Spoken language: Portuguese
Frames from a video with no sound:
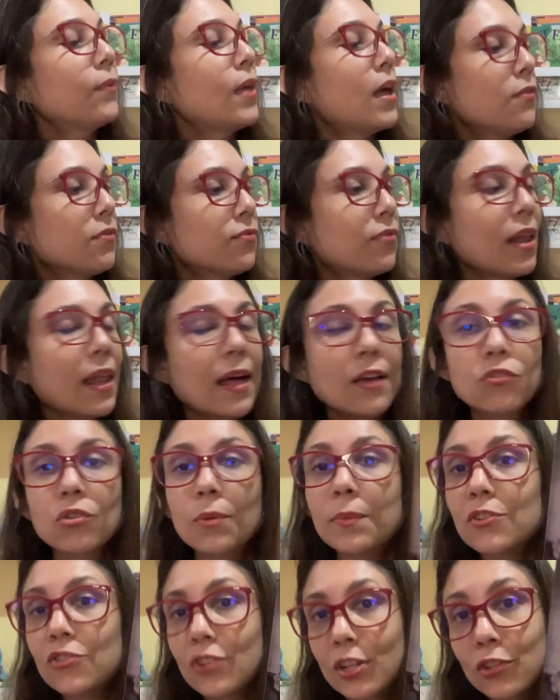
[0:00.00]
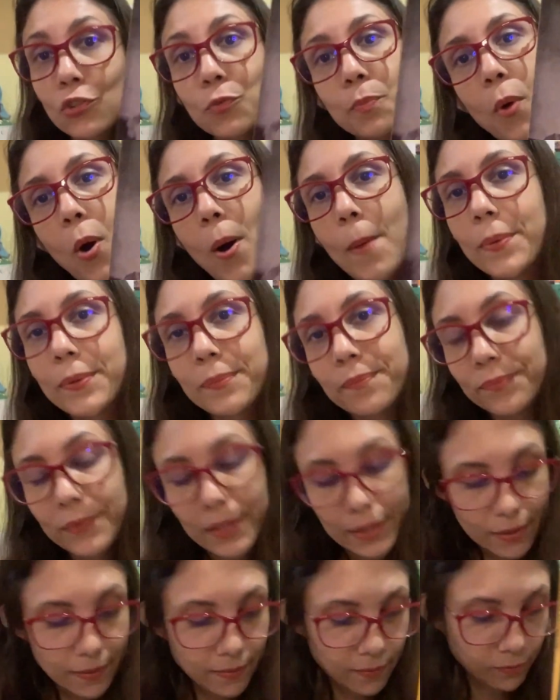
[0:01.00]
deve falar sobre gente pobre,
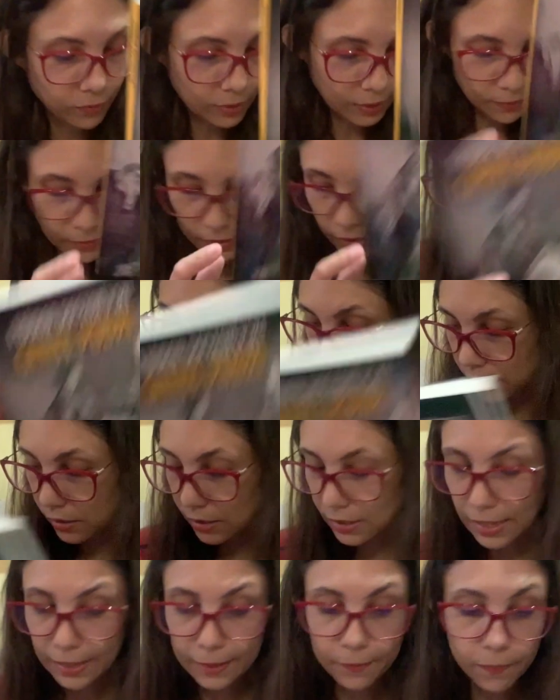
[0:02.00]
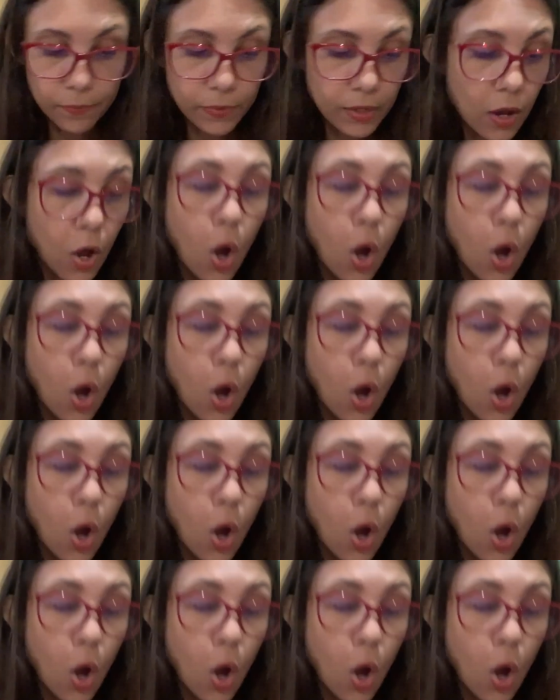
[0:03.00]
né? É meio, meio básico isso aí.